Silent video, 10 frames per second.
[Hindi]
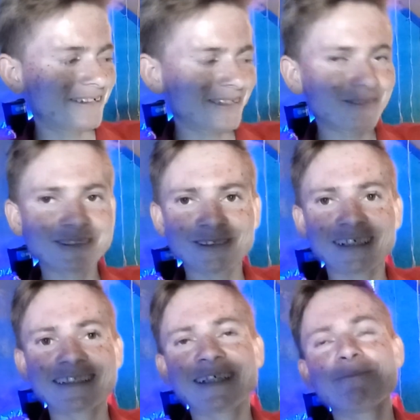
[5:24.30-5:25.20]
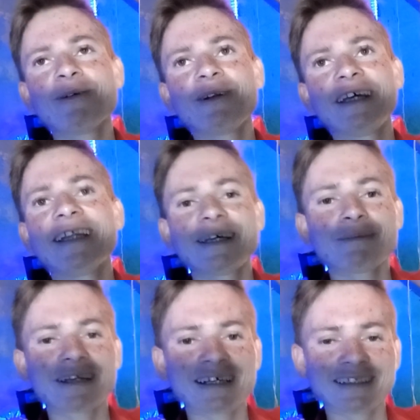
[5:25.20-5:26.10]
नर्वस हो रहा था बोल ही नहीं
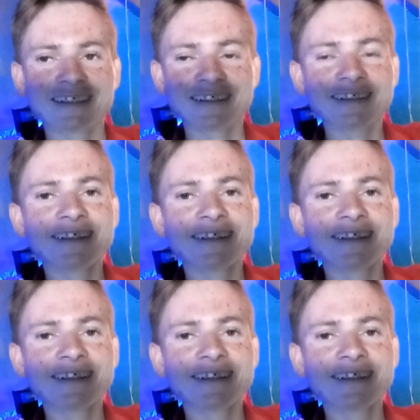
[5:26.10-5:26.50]
पा रहा था